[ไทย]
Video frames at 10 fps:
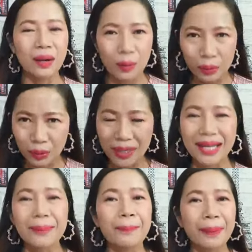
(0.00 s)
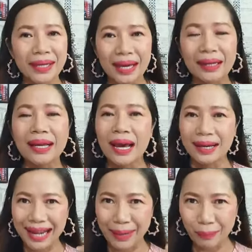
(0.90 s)
ลุคตัวเองเปลี่ยน
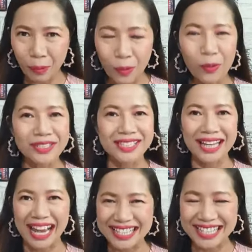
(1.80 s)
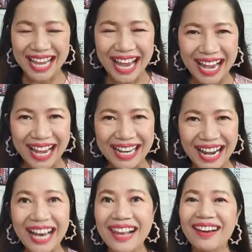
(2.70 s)
การพูดการจานะ
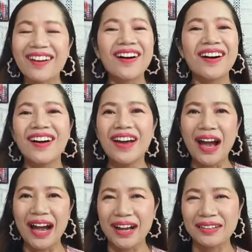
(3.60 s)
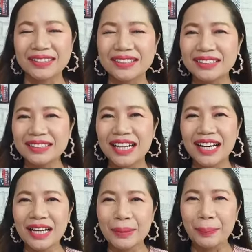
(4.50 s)
คะ แล้วก็อ่าคือ
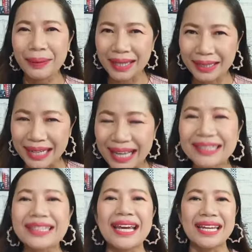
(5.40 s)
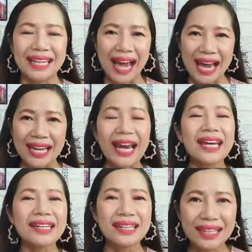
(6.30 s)
เปลี่ยนการแต่งกายให้
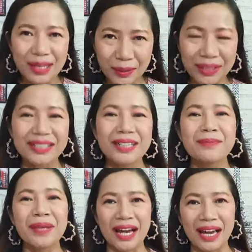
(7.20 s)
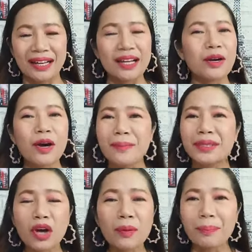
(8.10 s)
ดีกว่าเดิมนะคะ แล้วก็ไม่
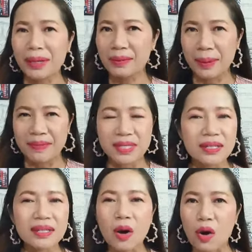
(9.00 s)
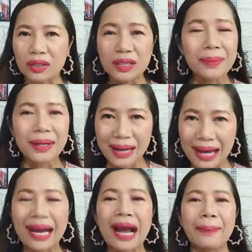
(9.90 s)
ต้องไปแบบซื้อของที่มันรา
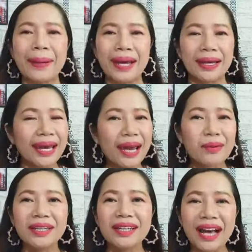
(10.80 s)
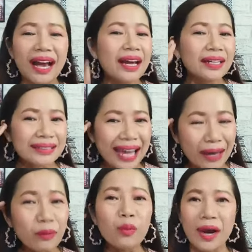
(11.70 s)
คาแพงแค่วันนี้นะคะ ต่าง
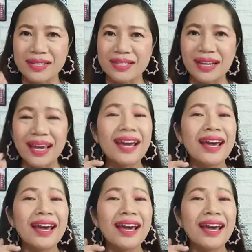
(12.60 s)
หูอาจจะแค่